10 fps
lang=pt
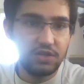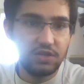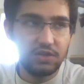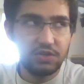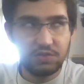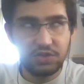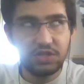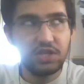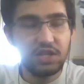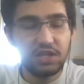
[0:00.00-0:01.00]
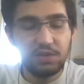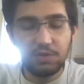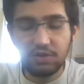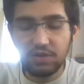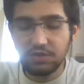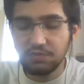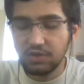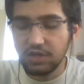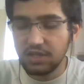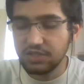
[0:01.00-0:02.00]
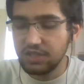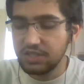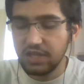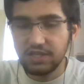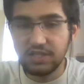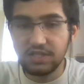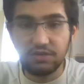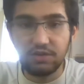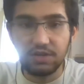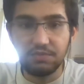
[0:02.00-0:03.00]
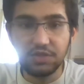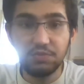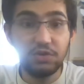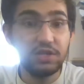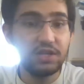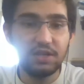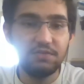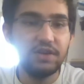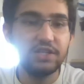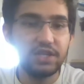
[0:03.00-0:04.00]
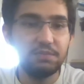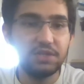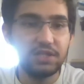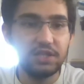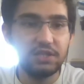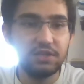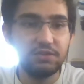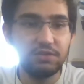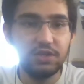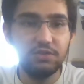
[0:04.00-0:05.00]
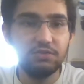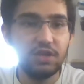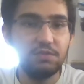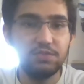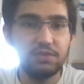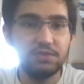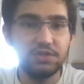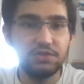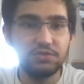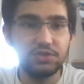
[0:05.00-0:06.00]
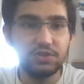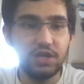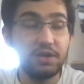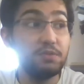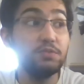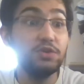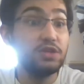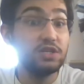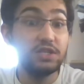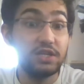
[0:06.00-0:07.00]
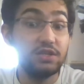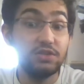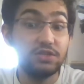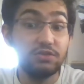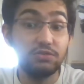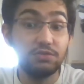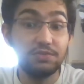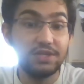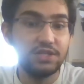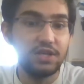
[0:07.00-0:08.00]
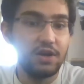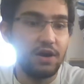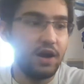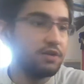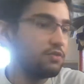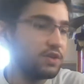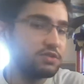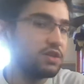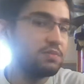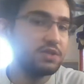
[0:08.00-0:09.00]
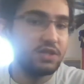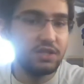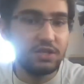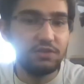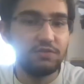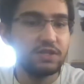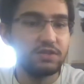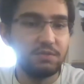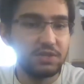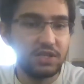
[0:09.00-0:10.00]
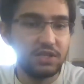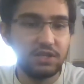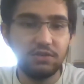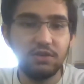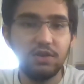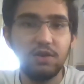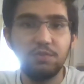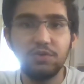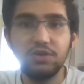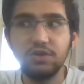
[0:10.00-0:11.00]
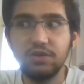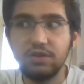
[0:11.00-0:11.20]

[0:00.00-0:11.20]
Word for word: Se vocês até tentarem procurar no meu canal, acho que nem sequer existe agora. Mas o meu canal tem várias gameplays da Nintendo e não tenho problemas nenhums. É, muita gente aqui neste YouTube diz: Ai, não façam gameplays da Nintendo, não façam gameplays da Nintendo, porque,